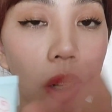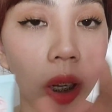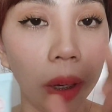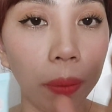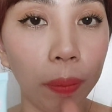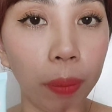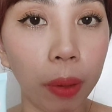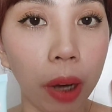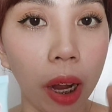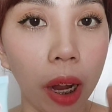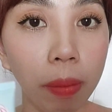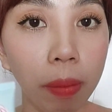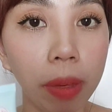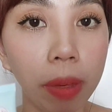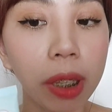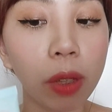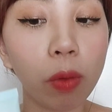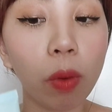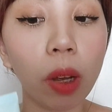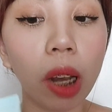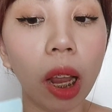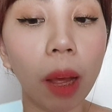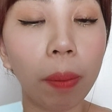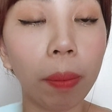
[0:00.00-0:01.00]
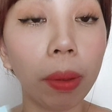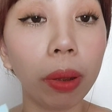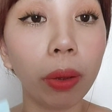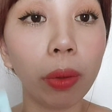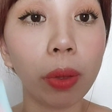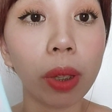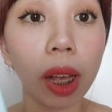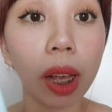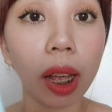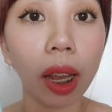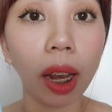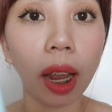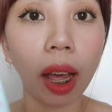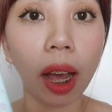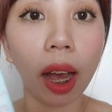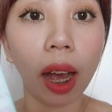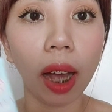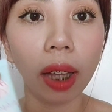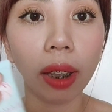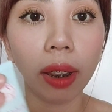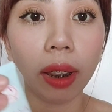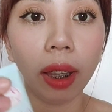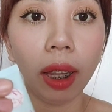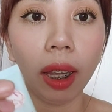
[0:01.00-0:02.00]
Promise, wala pa to sa
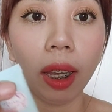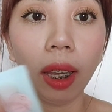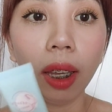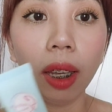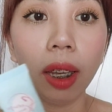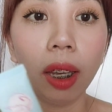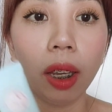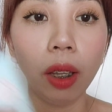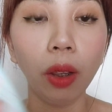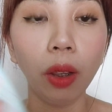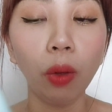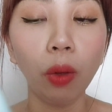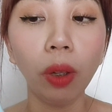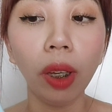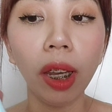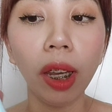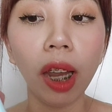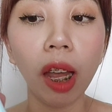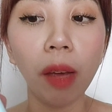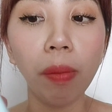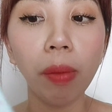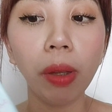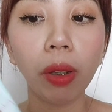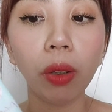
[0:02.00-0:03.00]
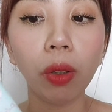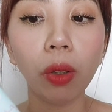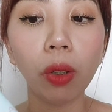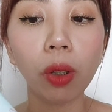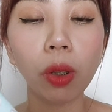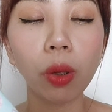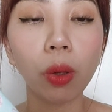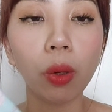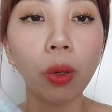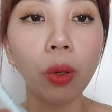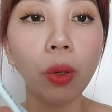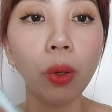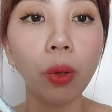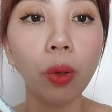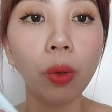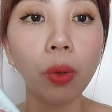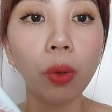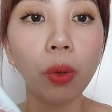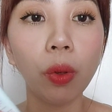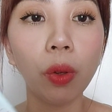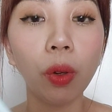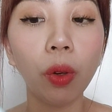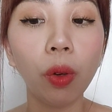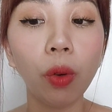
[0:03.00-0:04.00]
kalahati. Nung ginamit ko to
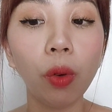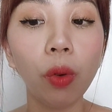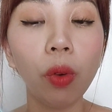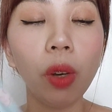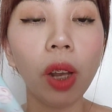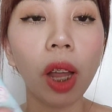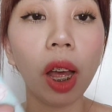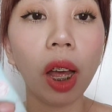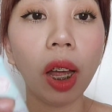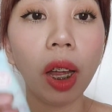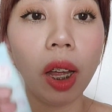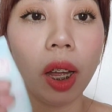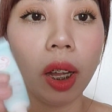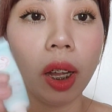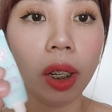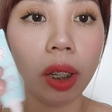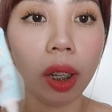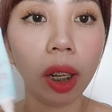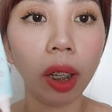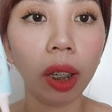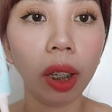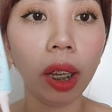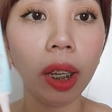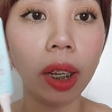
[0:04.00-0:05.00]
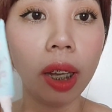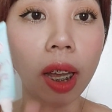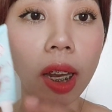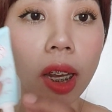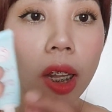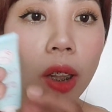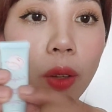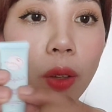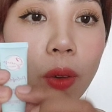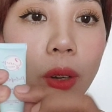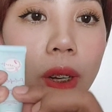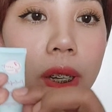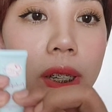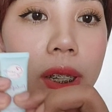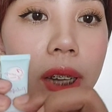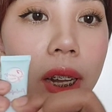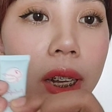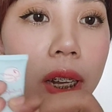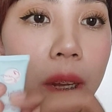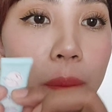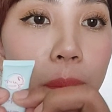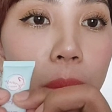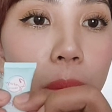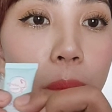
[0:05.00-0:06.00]
nung una, naging ganito na siya,
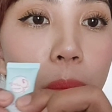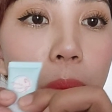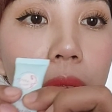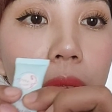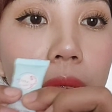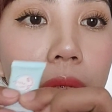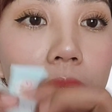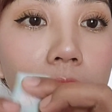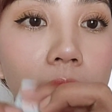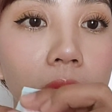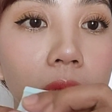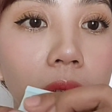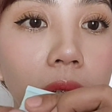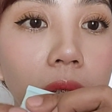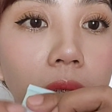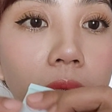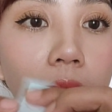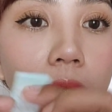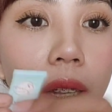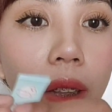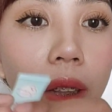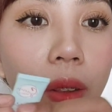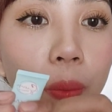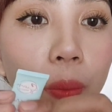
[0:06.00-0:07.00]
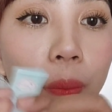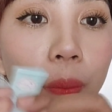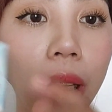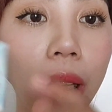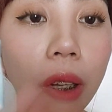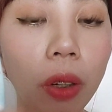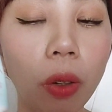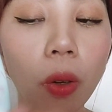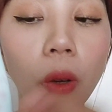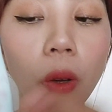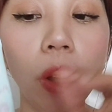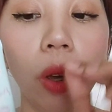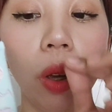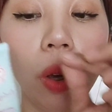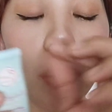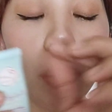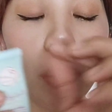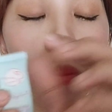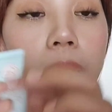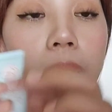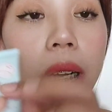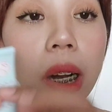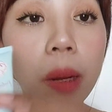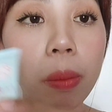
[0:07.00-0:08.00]
napipit na siya ng ganito. Pero
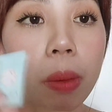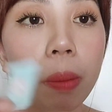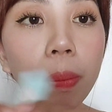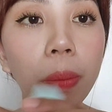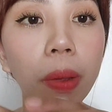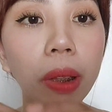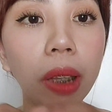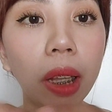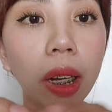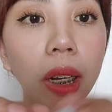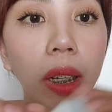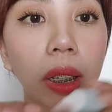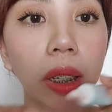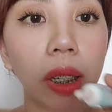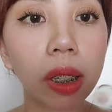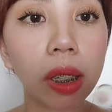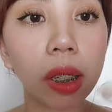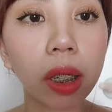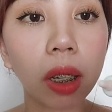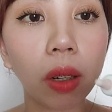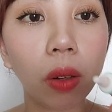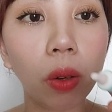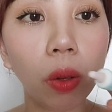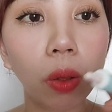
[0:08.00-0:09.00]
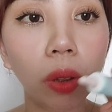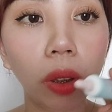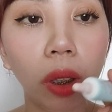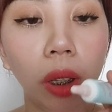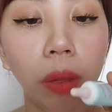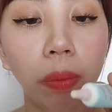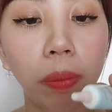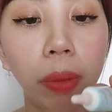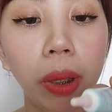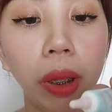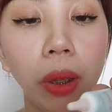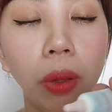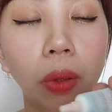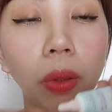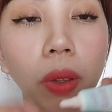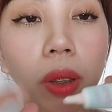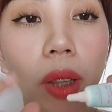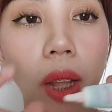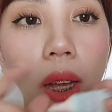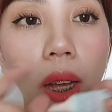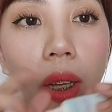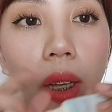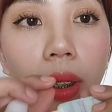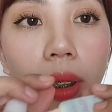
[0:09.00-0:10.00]
marami pa talaga siya, konting pindot
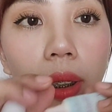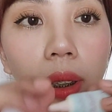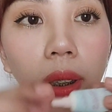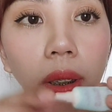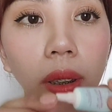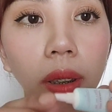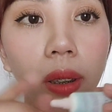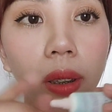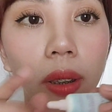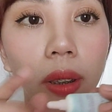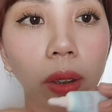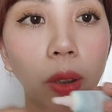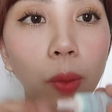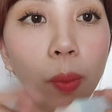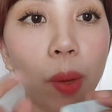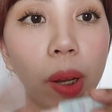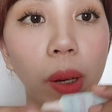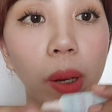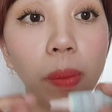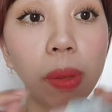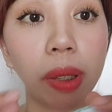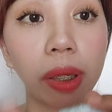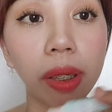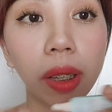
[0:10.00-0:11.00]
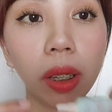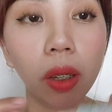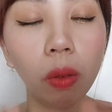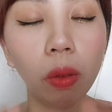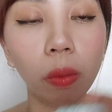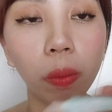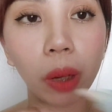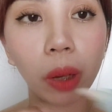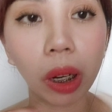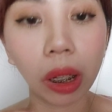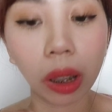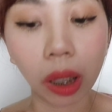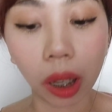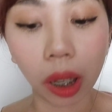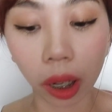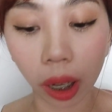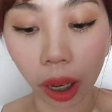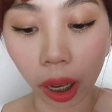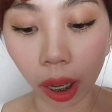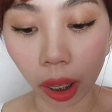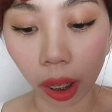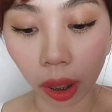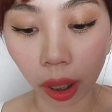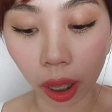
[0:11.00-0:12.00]
lang, lumalabas na yung product
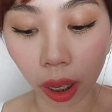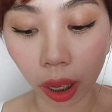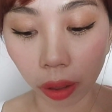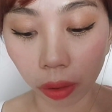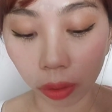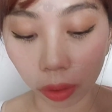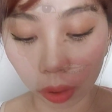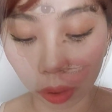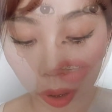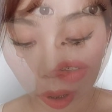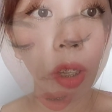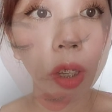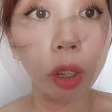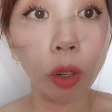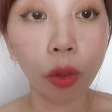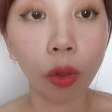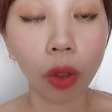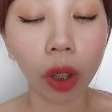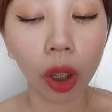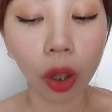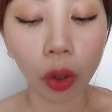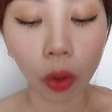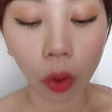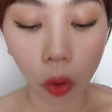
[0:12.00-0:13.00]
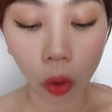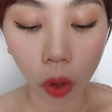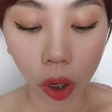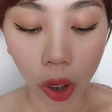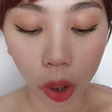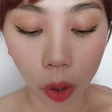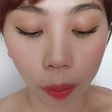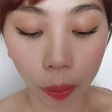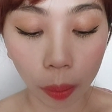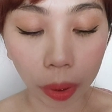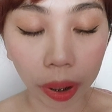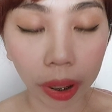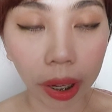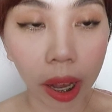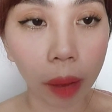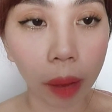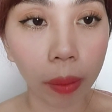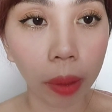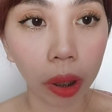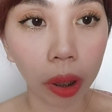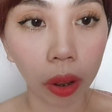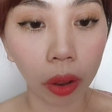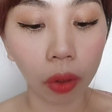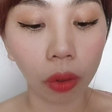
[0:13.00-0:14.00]
and ayun. Ngayon, kinontinue ko ulit yung
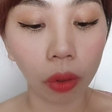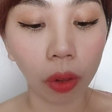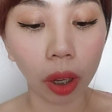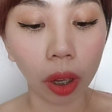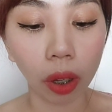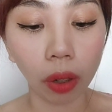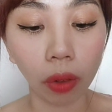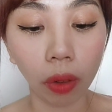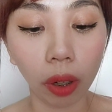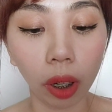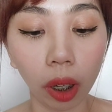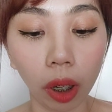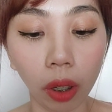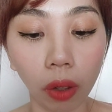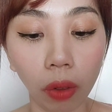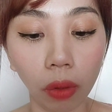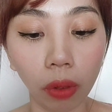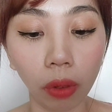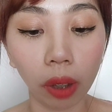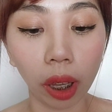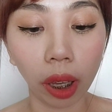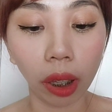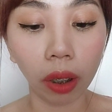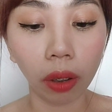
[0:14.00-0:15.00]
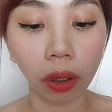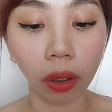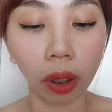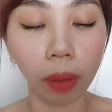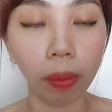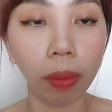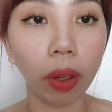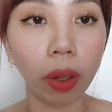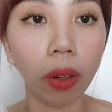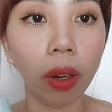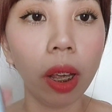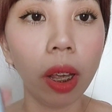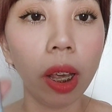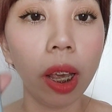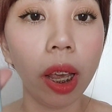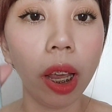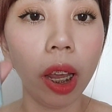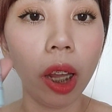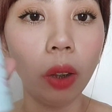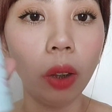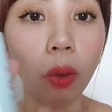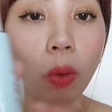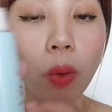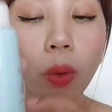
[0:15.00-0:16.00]
paggamit nung ano eh, nung night cream na yun.
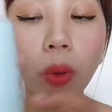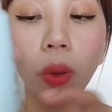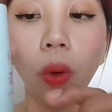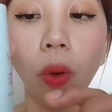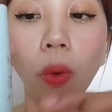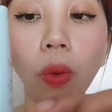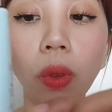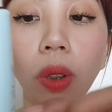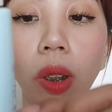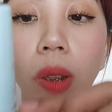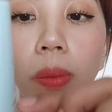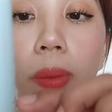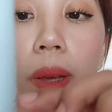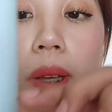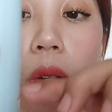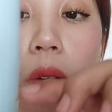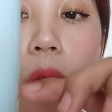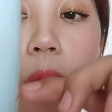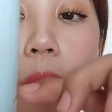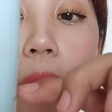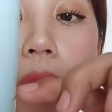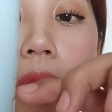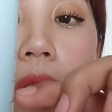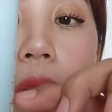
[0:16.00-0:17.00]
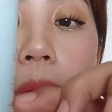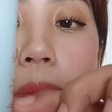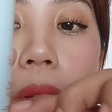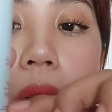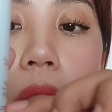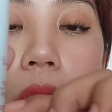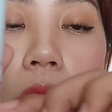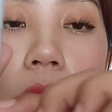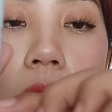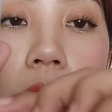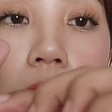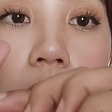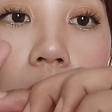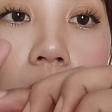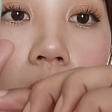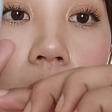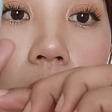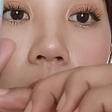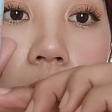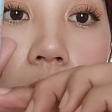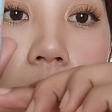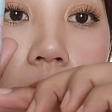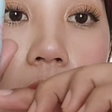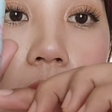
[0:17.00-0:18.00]
Itong toner meron pa siya pero
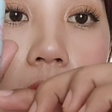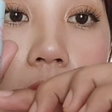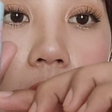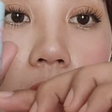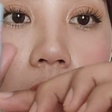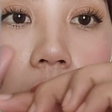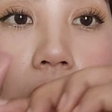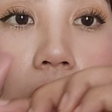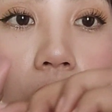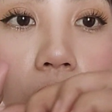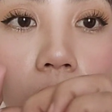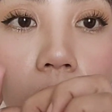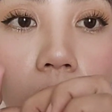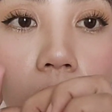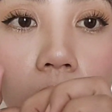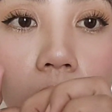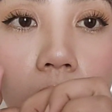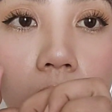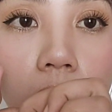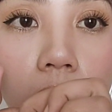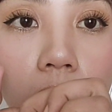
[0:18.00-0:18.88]
kaganito na lang siya